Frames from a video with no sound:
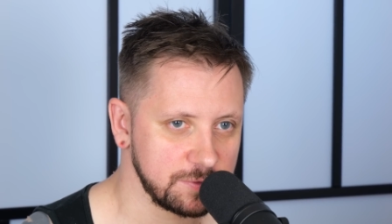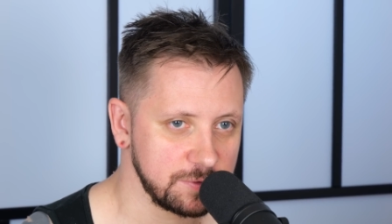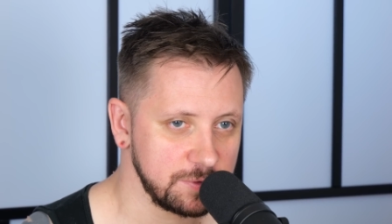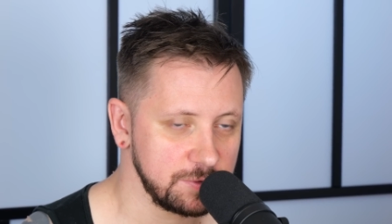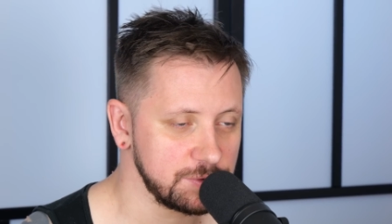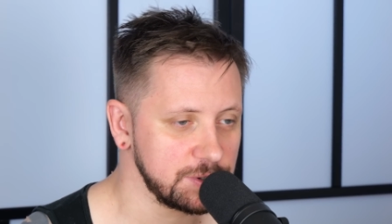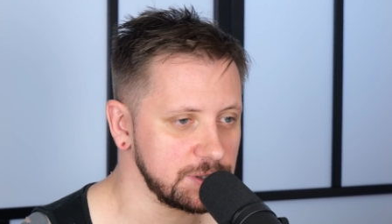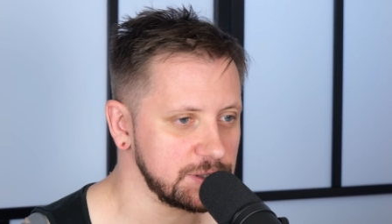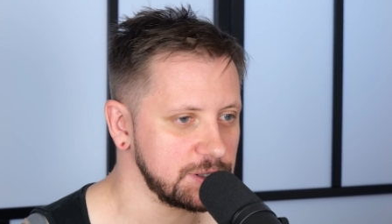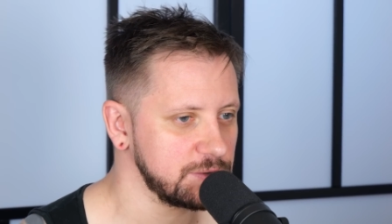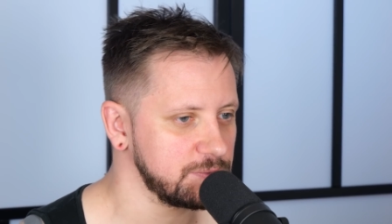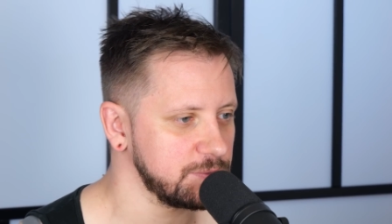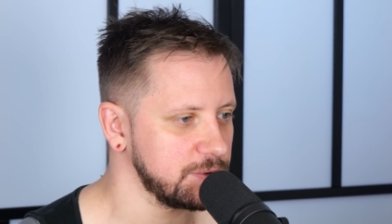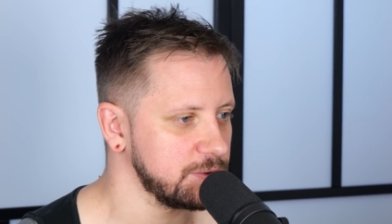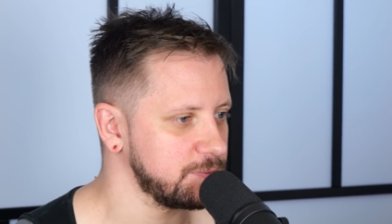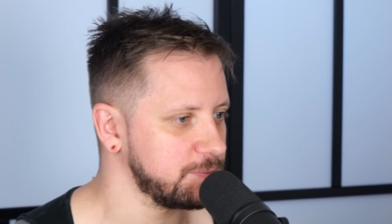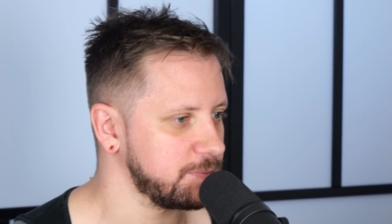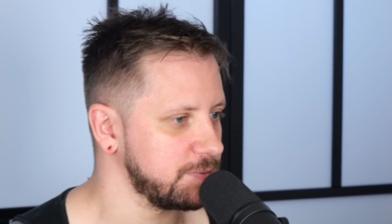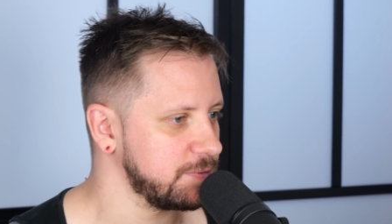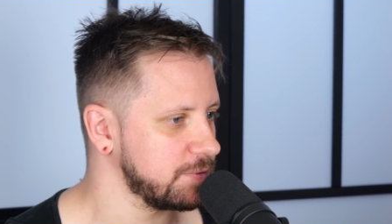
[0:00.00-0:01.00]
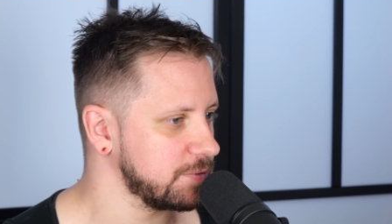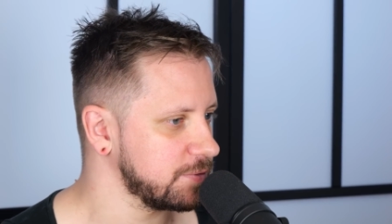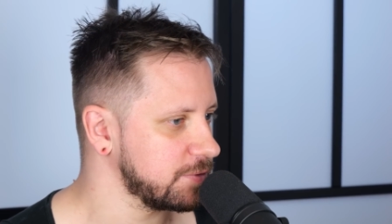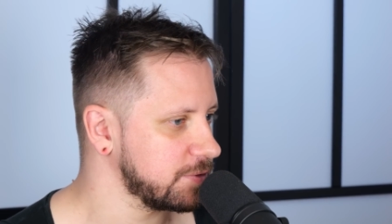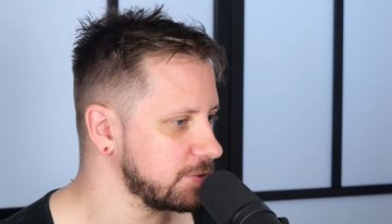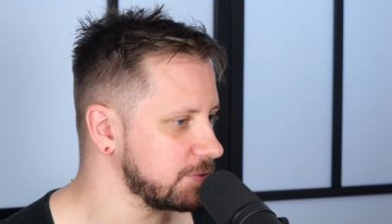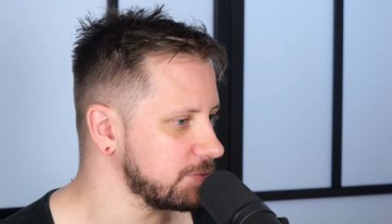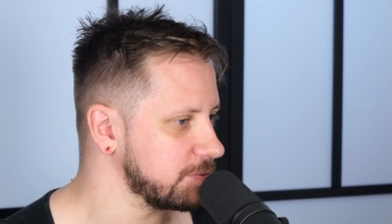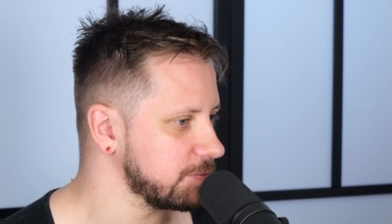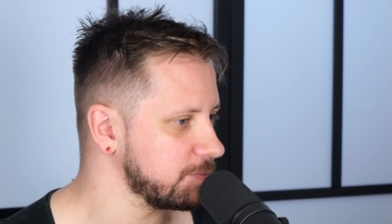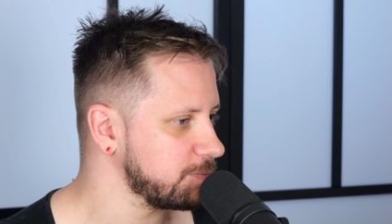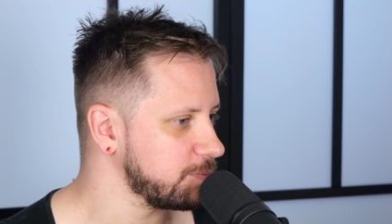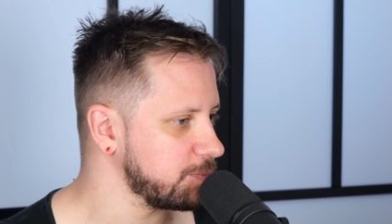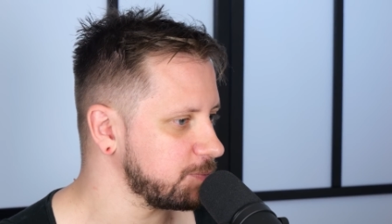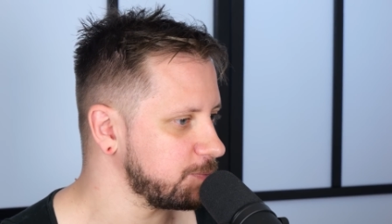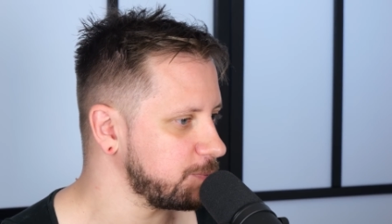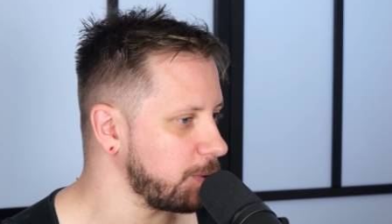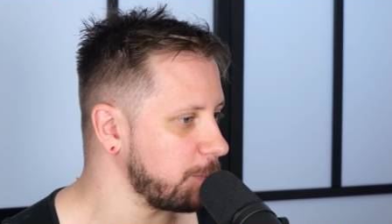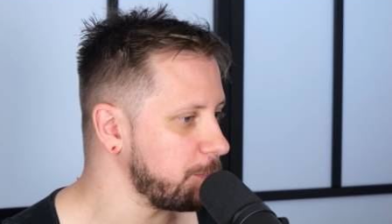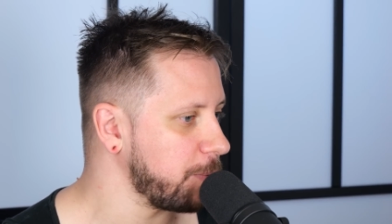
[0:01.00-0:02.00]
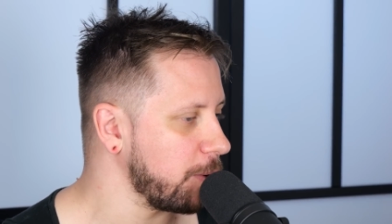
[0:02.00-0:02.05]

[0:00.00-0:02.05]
Już jesteśmy y, po